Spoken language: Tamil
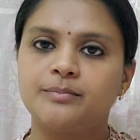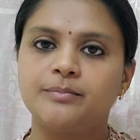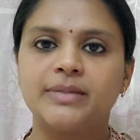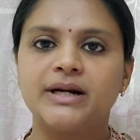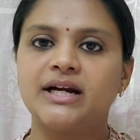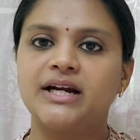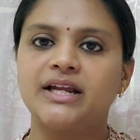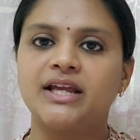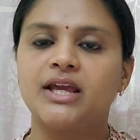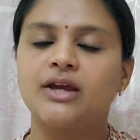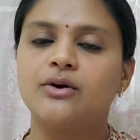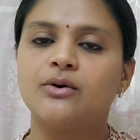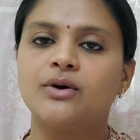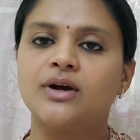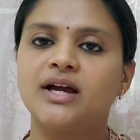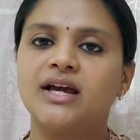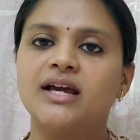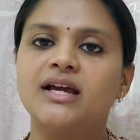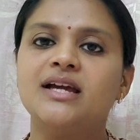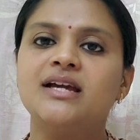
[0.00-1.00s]

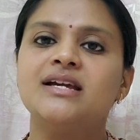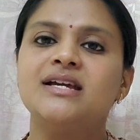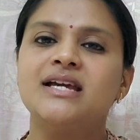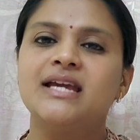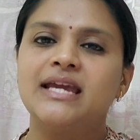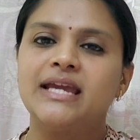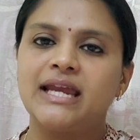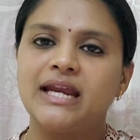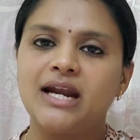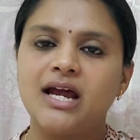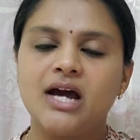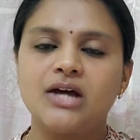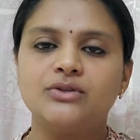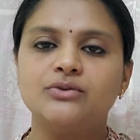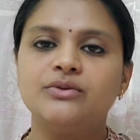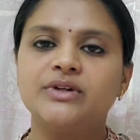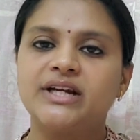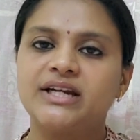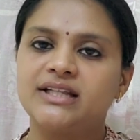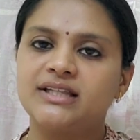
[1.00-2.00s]
பழகிக்கோங்க ஏன்னா
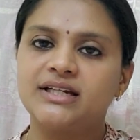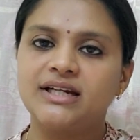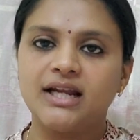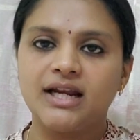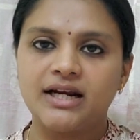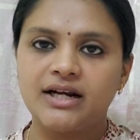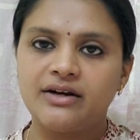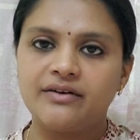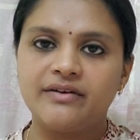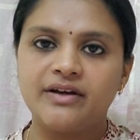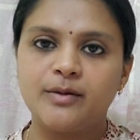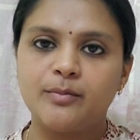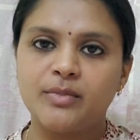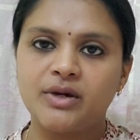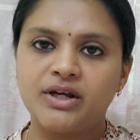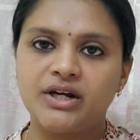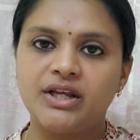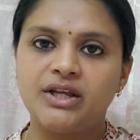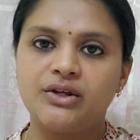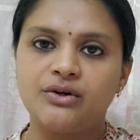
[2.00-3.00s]
அதுவும் கிட்டத்தட்ட அண்டர்வேர்
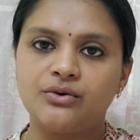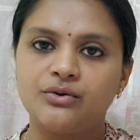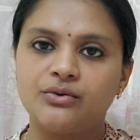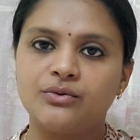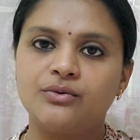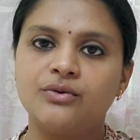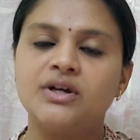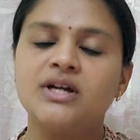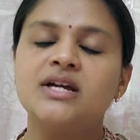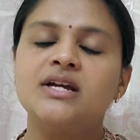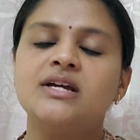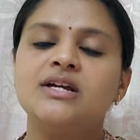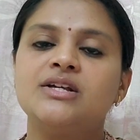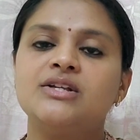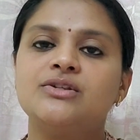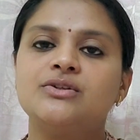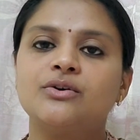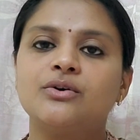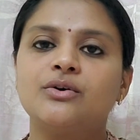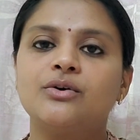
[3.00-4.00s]
மாதிரி இருக்கும்
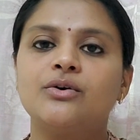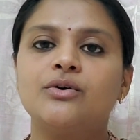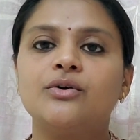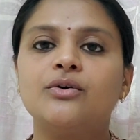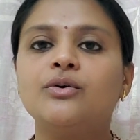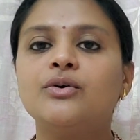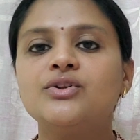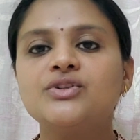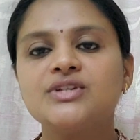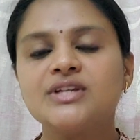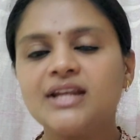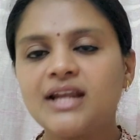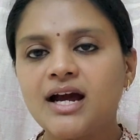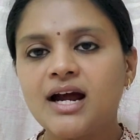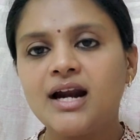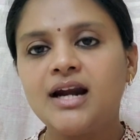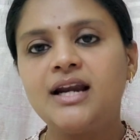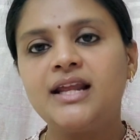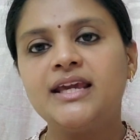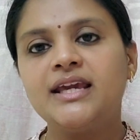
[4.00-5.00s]
ஸோ கொஞ்சம்
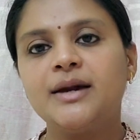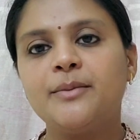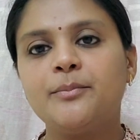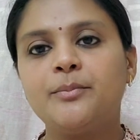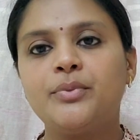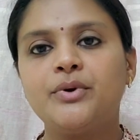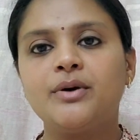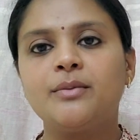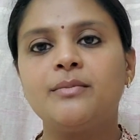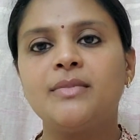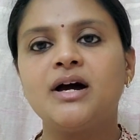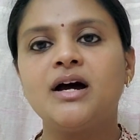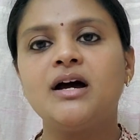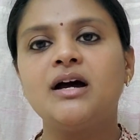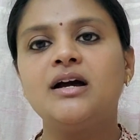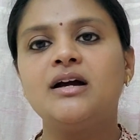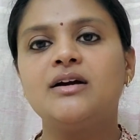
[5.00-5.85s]
நாளைக்கு அப்புறமா